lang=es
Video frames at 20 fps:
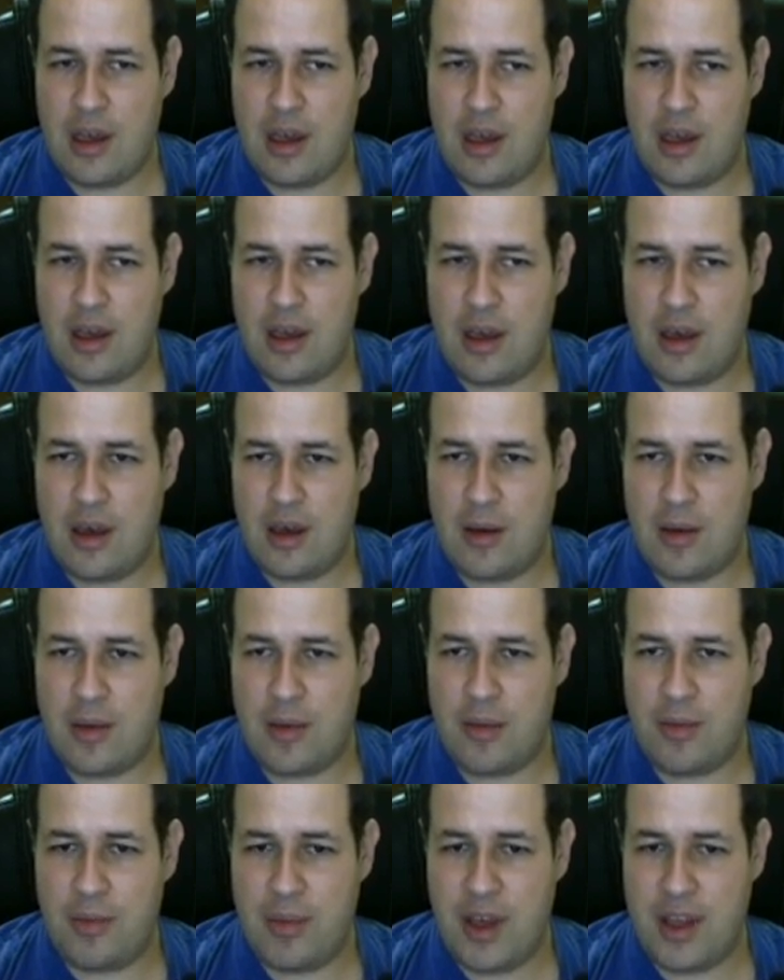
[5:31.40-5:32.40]
Eh,
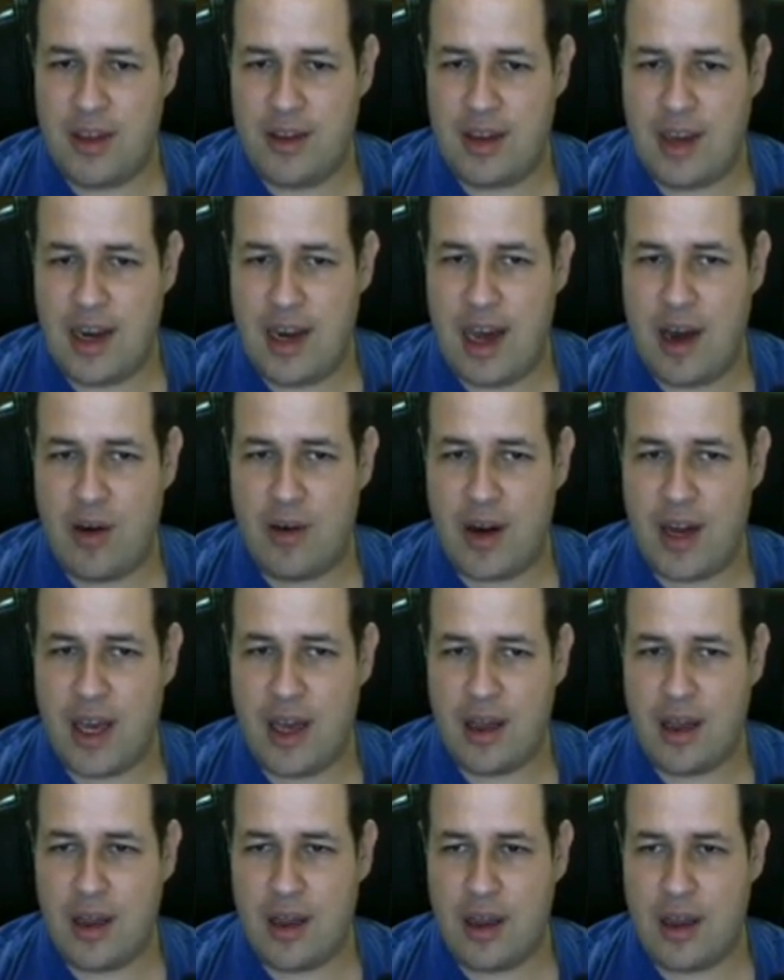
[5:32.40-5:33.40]
piensen
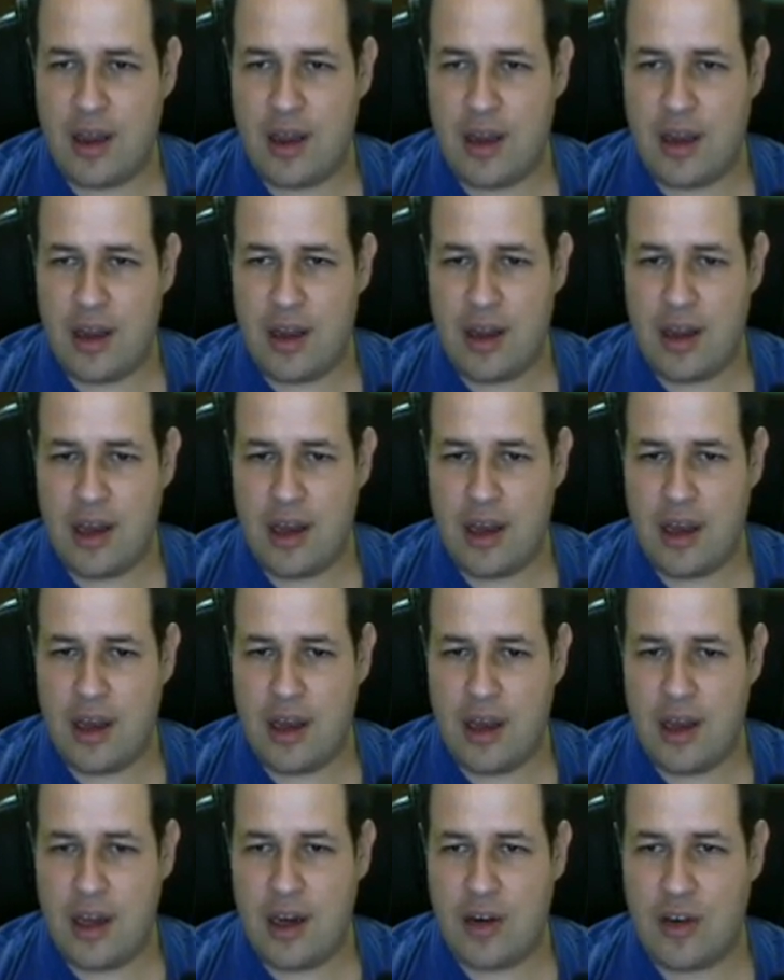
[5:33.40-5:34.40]
ahora
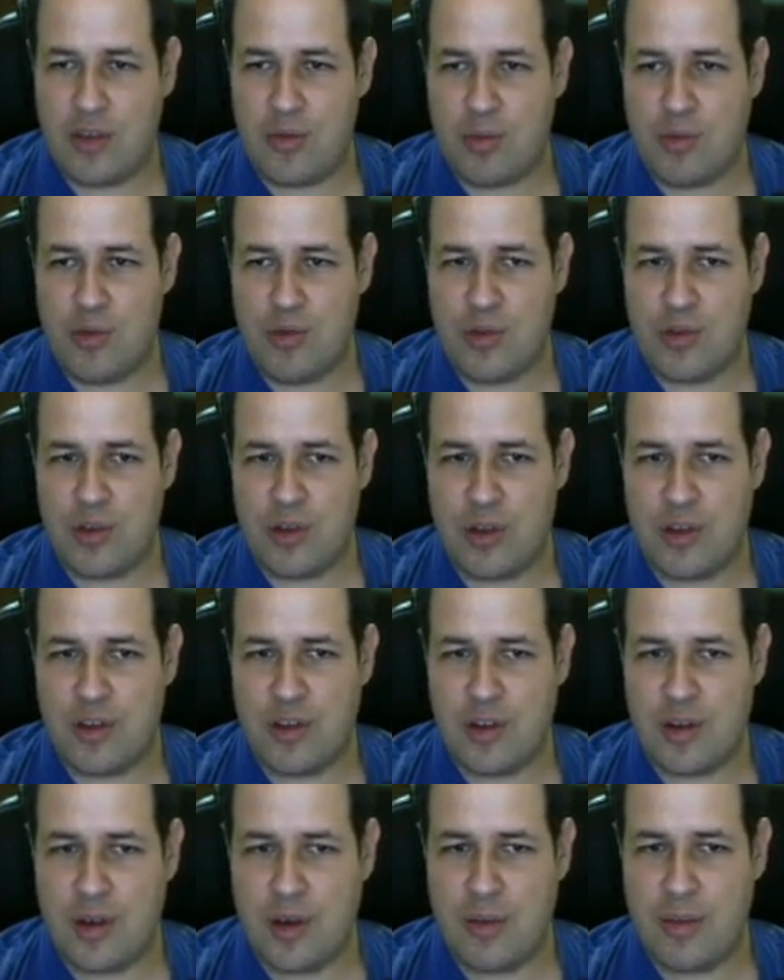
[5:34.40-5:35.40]
en los
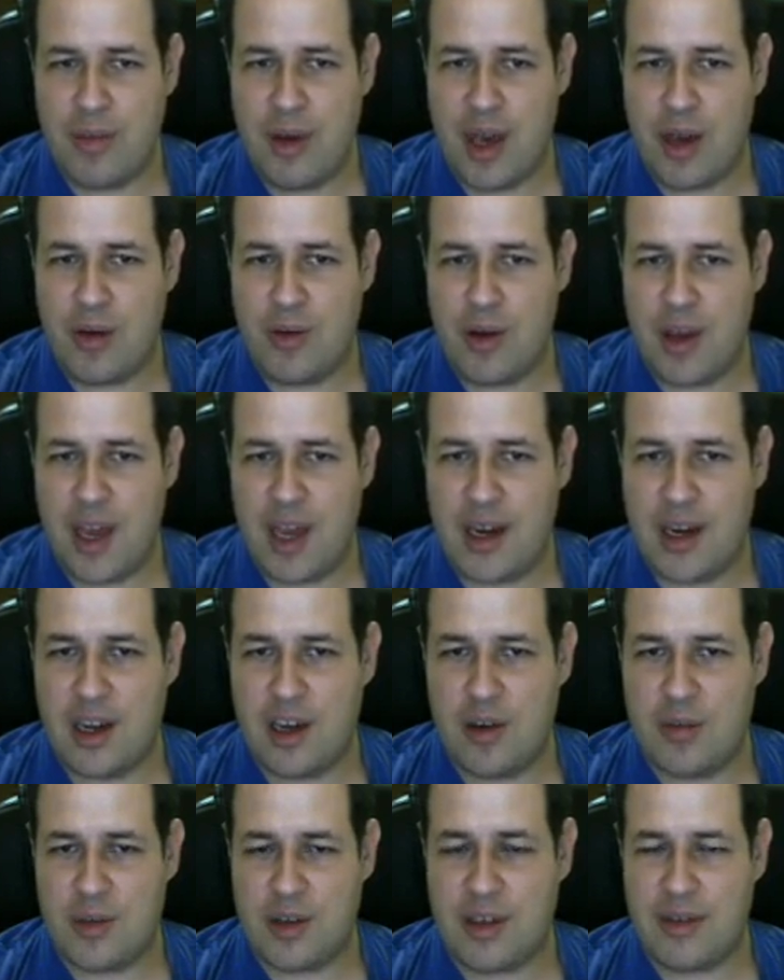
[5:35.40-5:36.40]
puntos P, Q y R
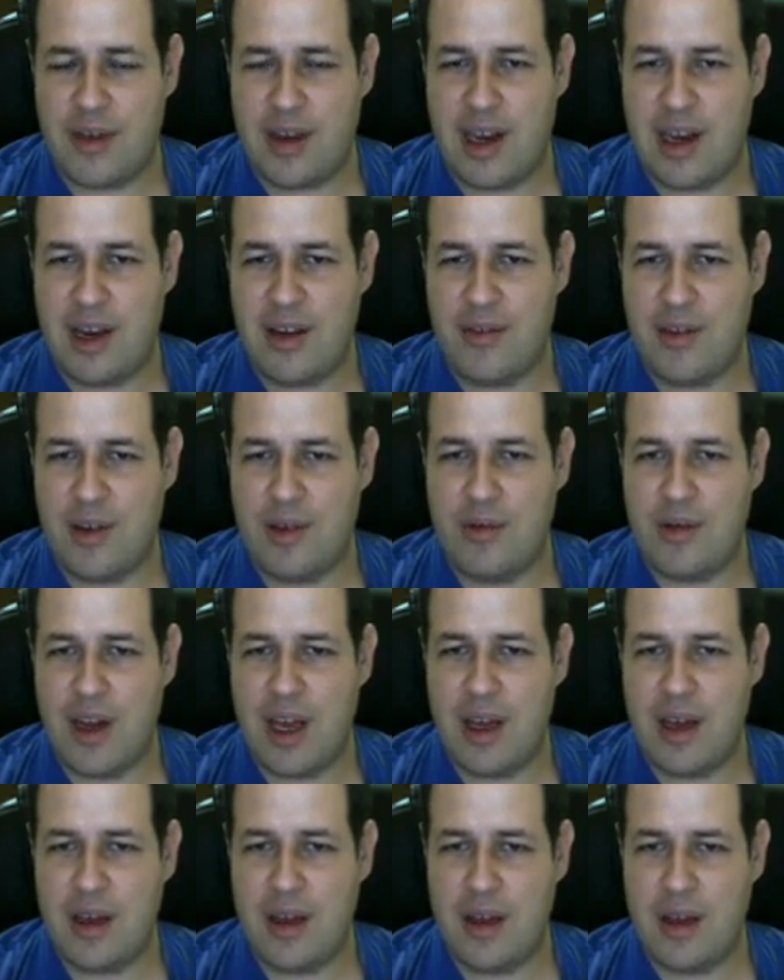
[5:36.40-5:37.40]
como se ven en la figura.
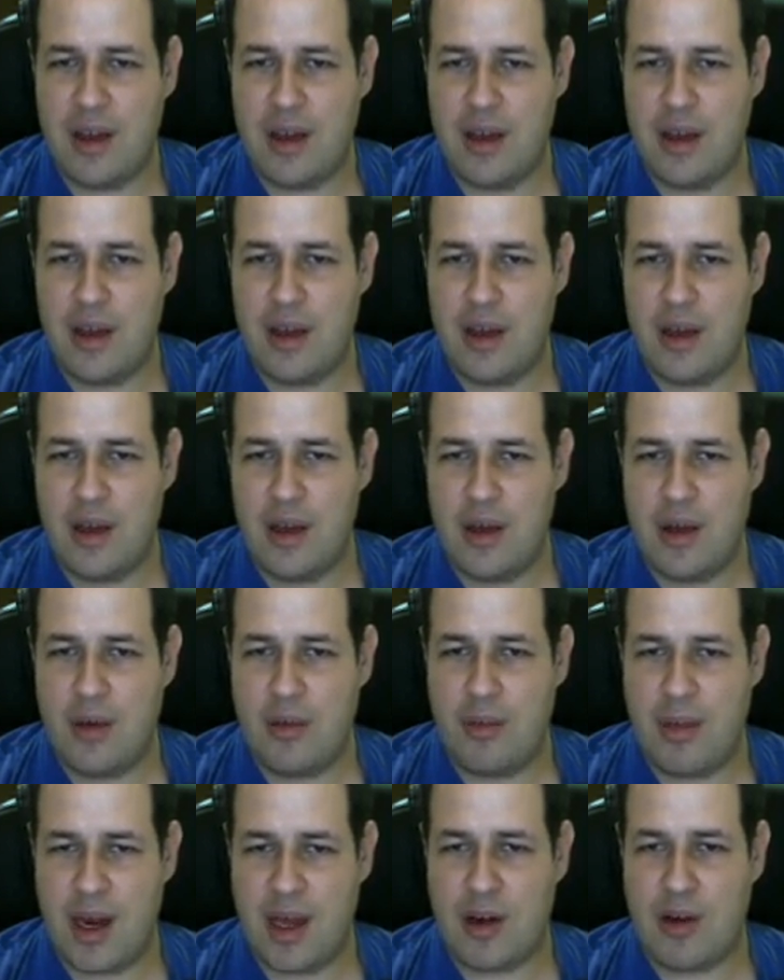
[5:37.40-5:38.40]

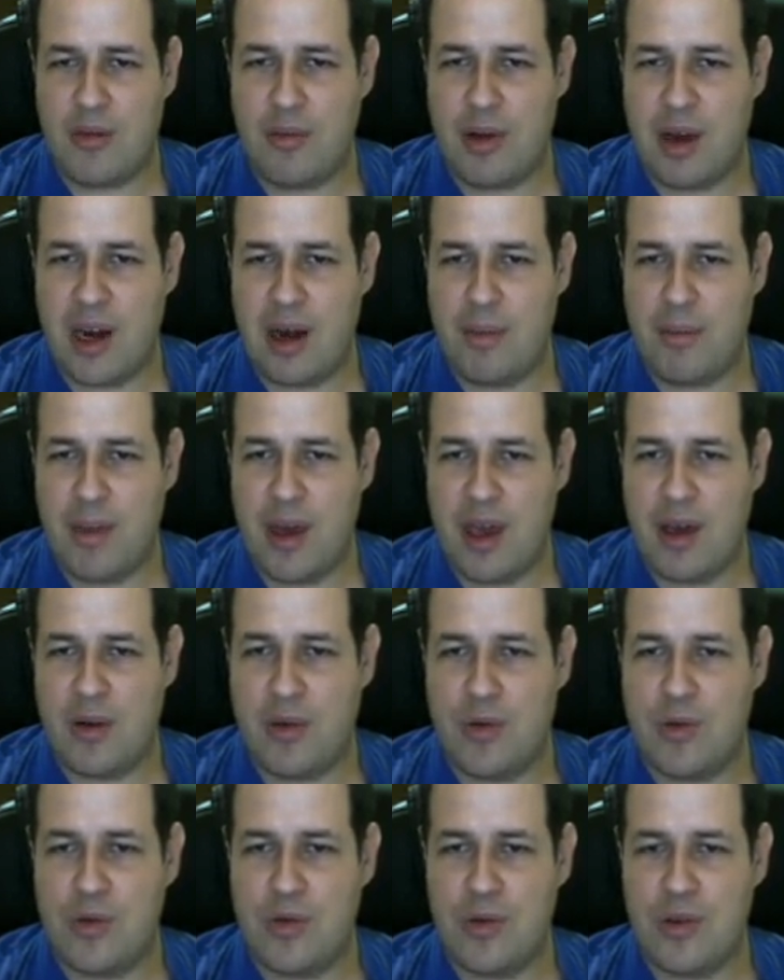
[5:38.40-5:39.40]
Para comparar P y
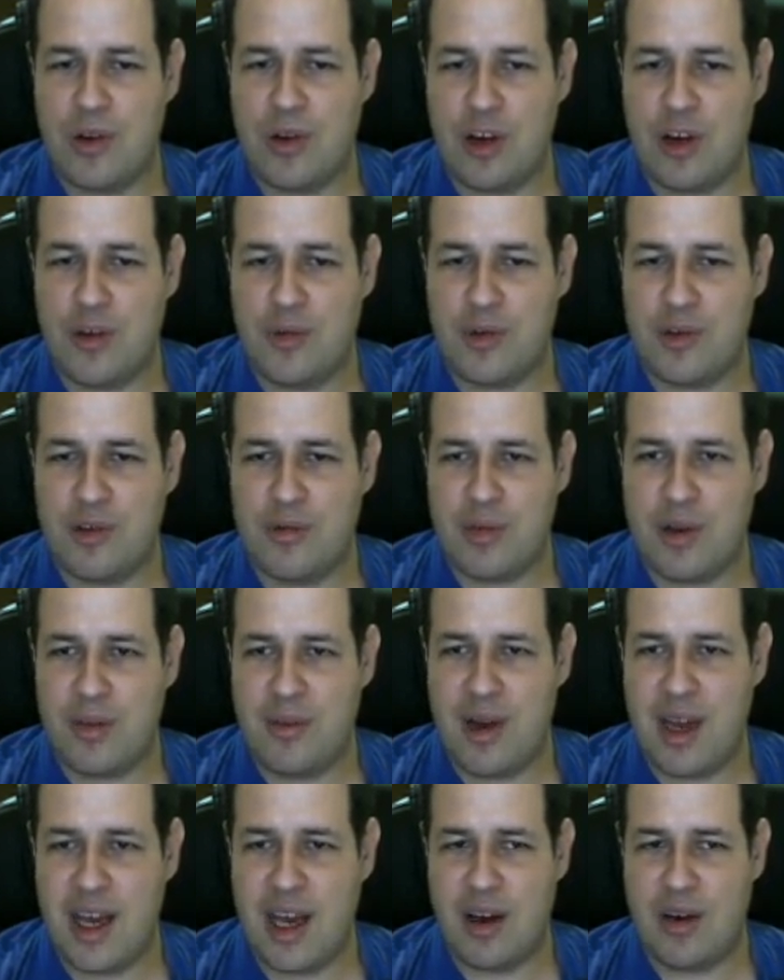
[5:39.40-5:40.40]
Q, como su
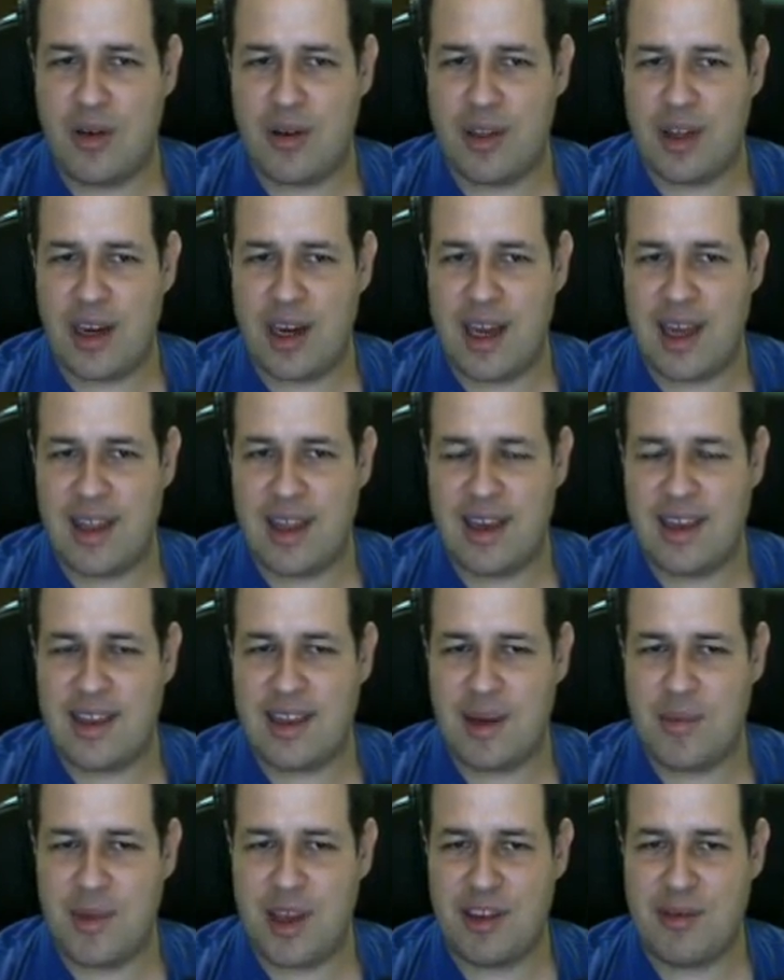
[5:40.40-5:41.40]
primera coordenada es
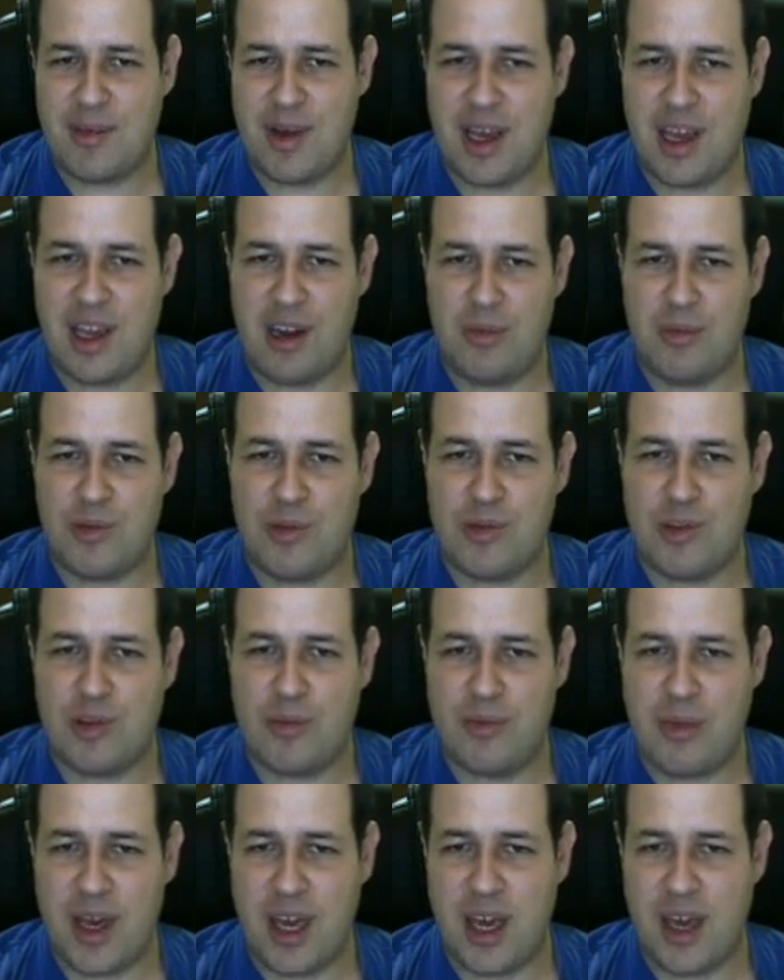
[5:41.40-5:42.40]
la misma, el
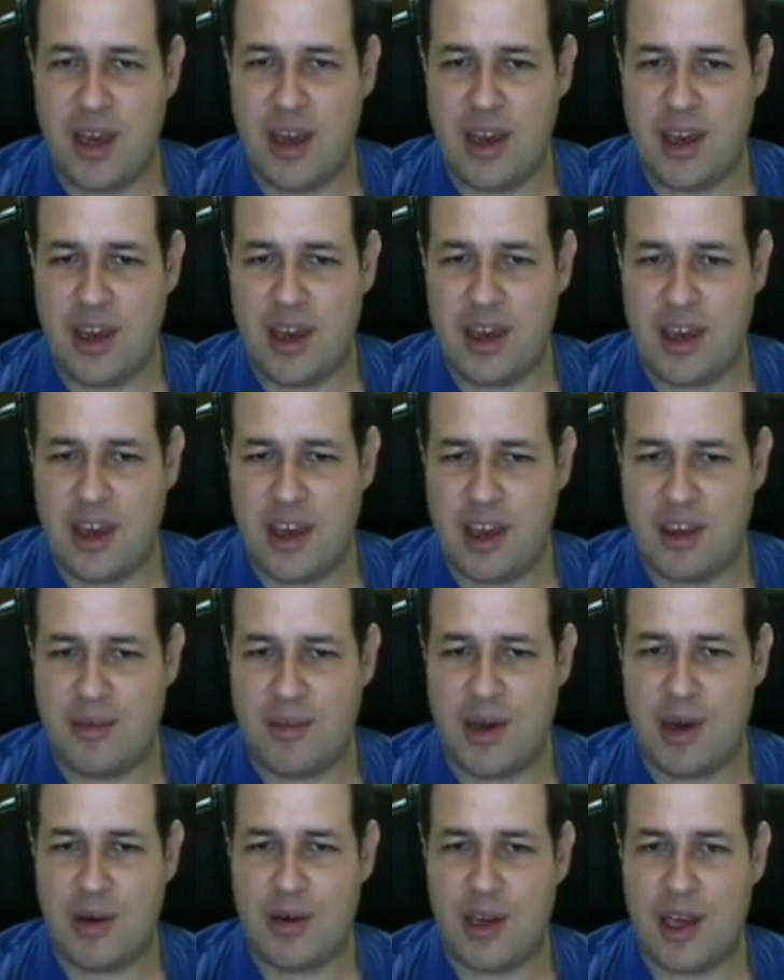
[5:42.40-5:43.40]
punto P es
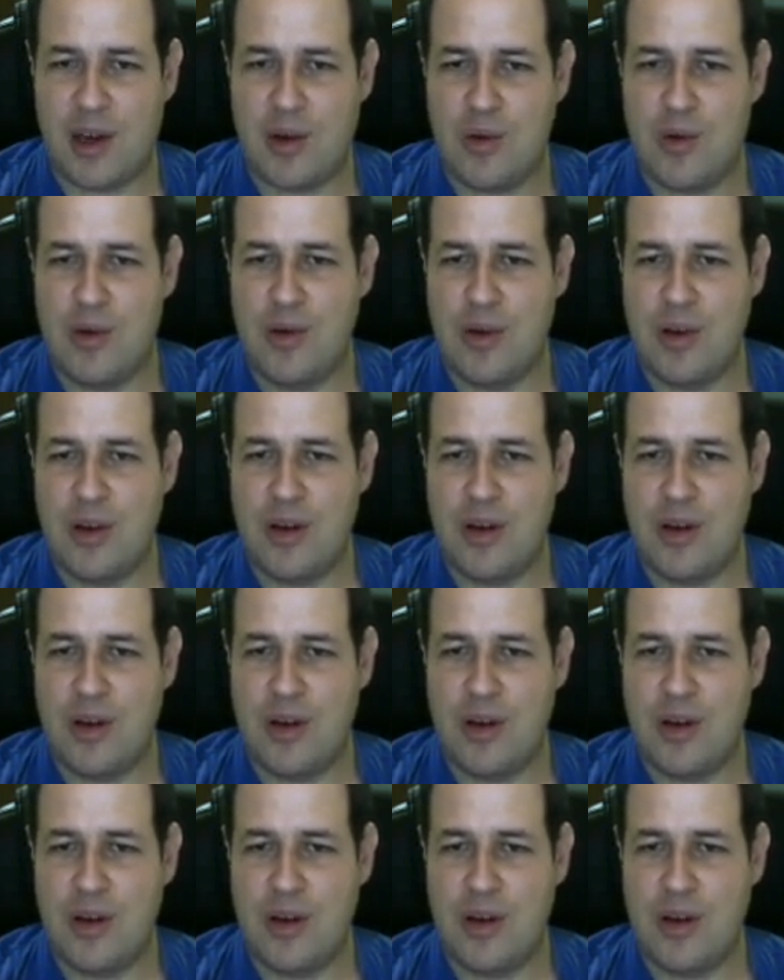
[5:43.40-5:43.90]
menor que Q,